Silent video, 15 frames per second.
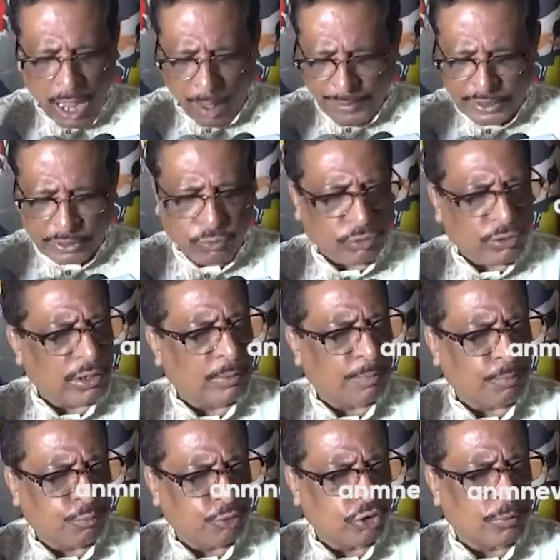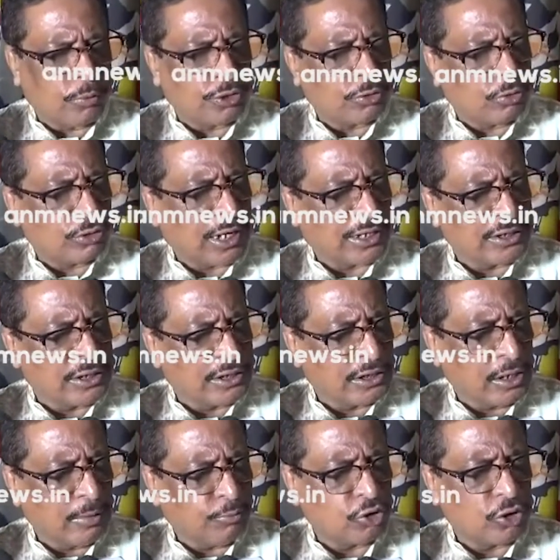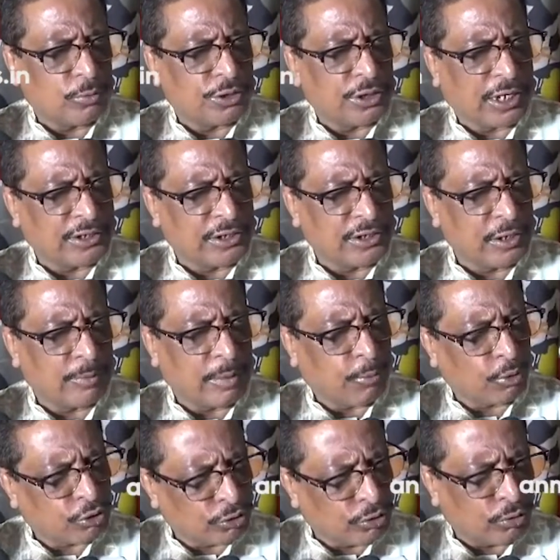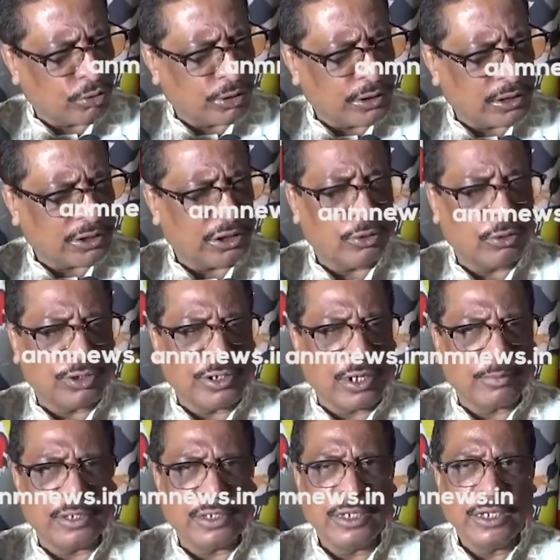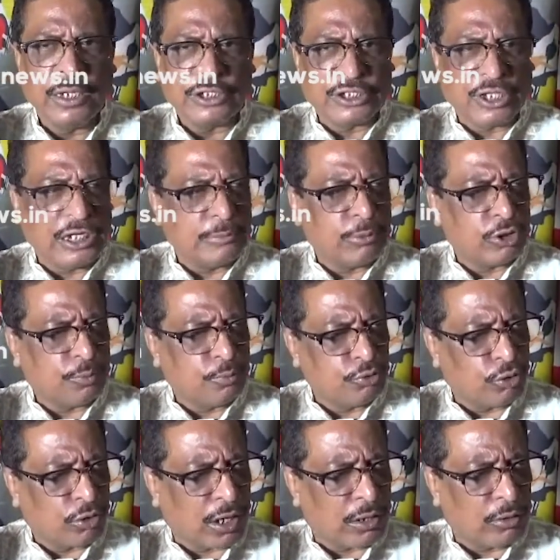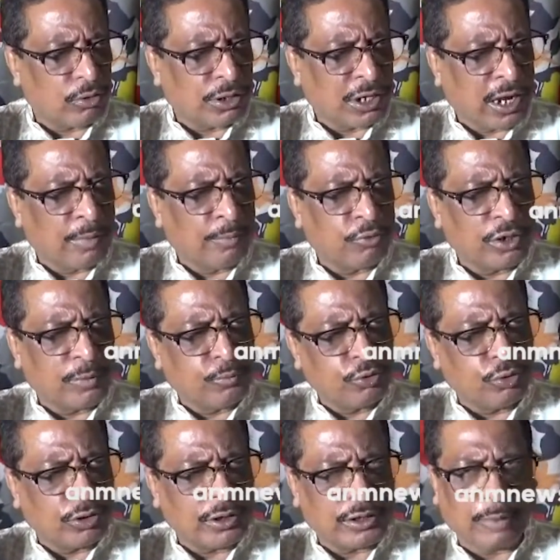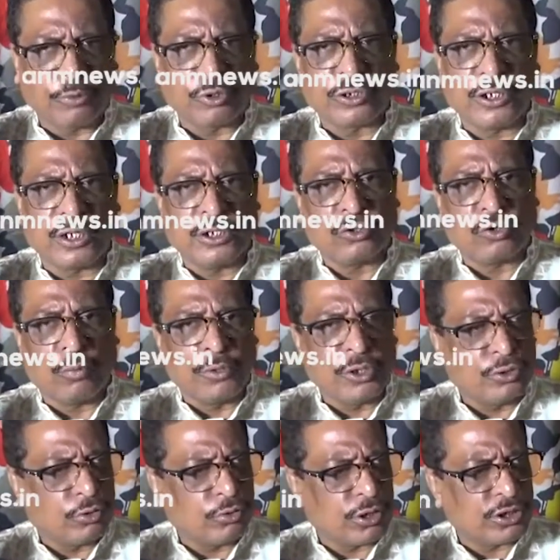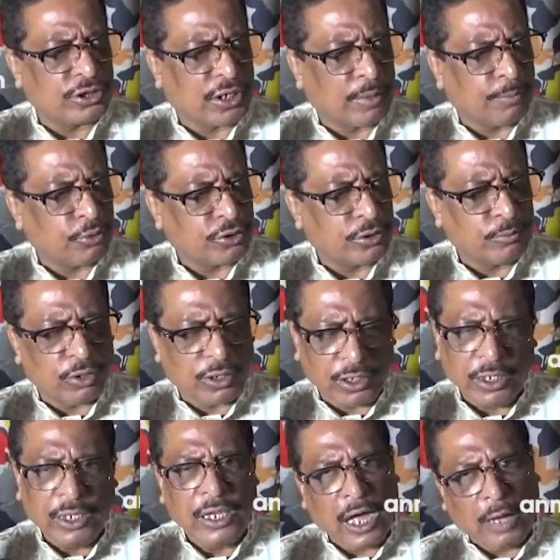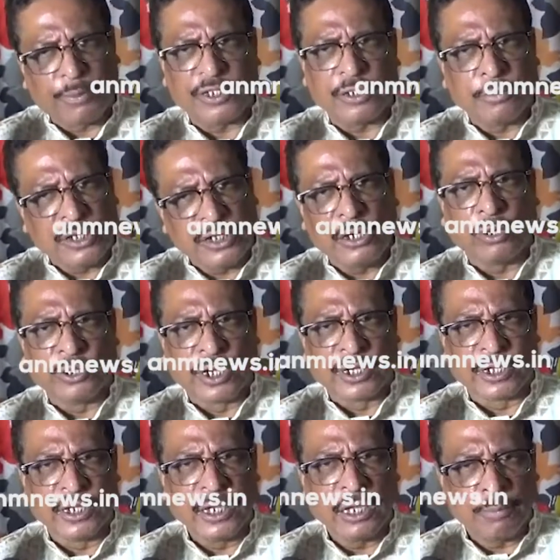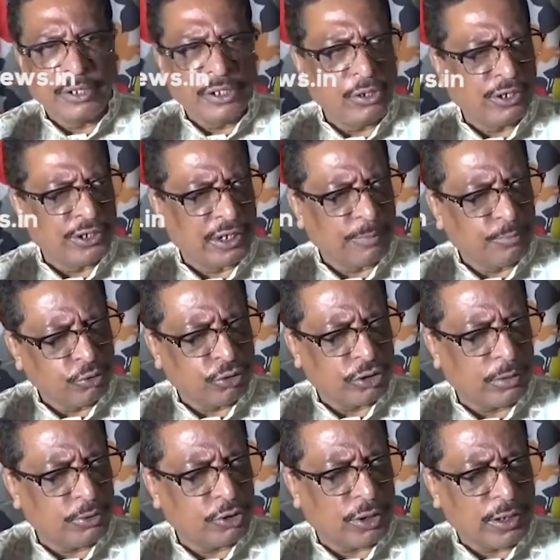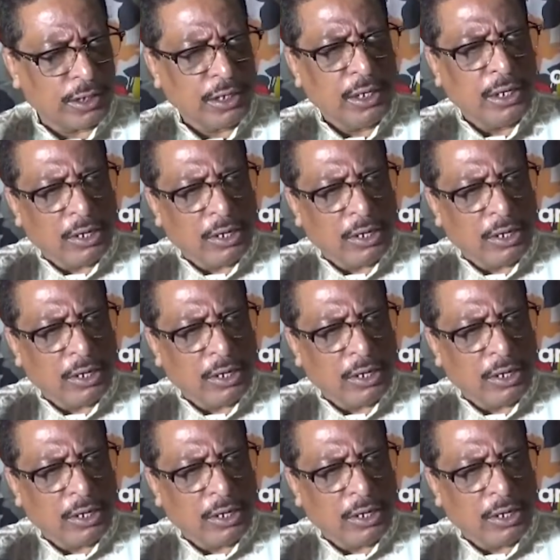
আমাদের কোনো পুজোর মধ্যে কোনো রাজনীতি না পুজোর মধ্যে রাজনীতি আমরা পছন্দও করি না দীর্ঘদিন আমি তেতাল্লিশ বছর পুজো করার লোক নারায়ণপুরের পুজোকে তাপস যে সমৃদ্ধ করেছে সারা পশ্চিমবঙ্গে আপনাদের মিডিয়াও জানে মিডিয়াও জানে পুজোতে বিষয় না